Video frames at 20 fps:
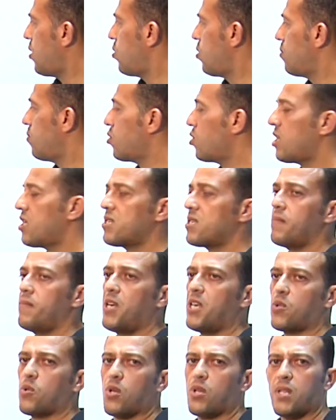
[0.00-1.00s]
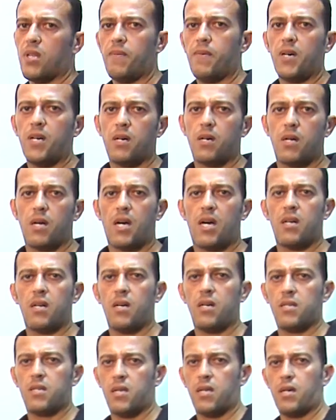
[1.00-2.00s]
والمنظم هي تعتبر
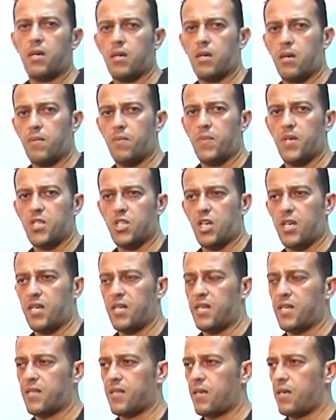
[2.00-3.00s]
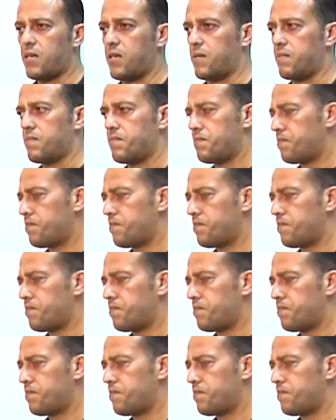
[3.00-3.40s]
عناصر بشرية طيب